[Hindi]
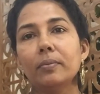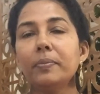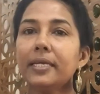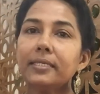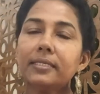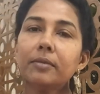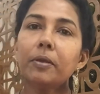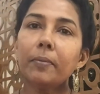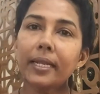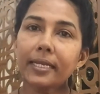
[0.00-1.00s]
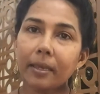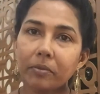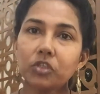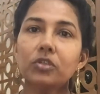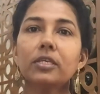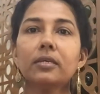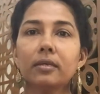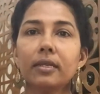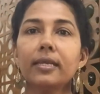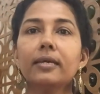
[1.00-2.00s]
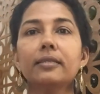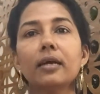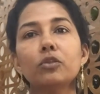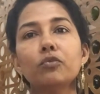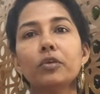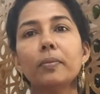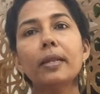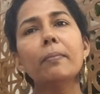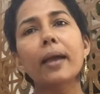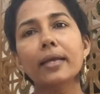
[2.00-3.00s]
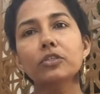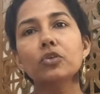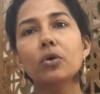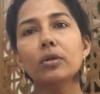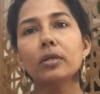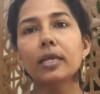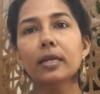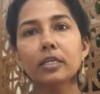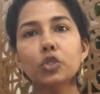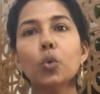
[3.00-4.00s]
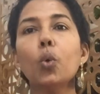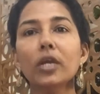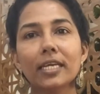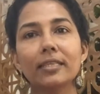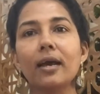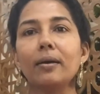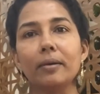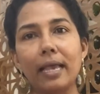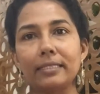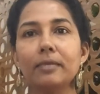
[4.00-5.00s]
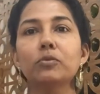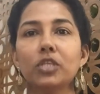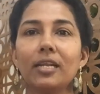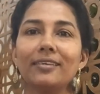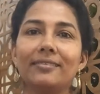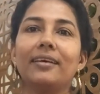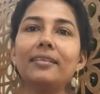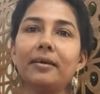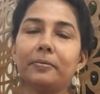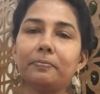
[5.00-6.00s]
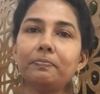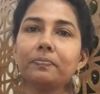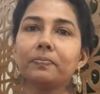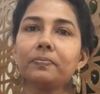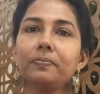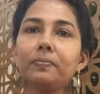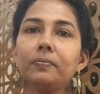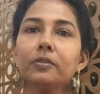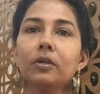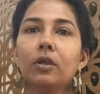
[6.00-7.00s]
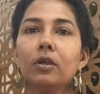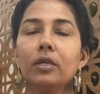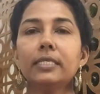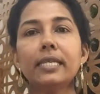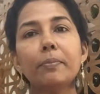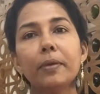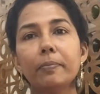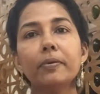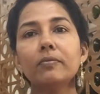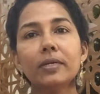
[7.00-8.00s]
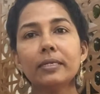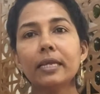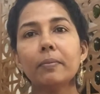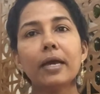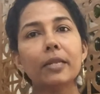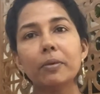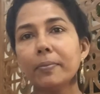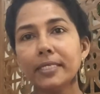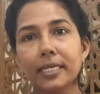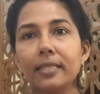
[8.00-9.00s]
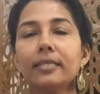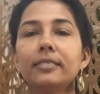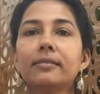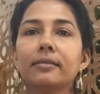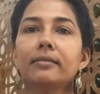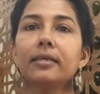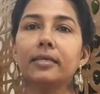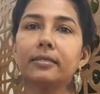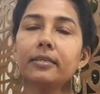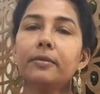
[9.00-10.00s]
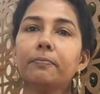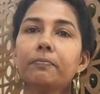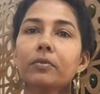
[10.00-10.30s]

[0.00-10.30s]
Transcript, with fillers: बीएससी में मैंने केमिस्ट्री लिया था तो फिर मेरा मैथ्स और इंग्लिश ओके था ऐसे मुझे लगता था इसलिए पेपर वन के बारे में मैं ज़्यादा चिंतित नहीं थी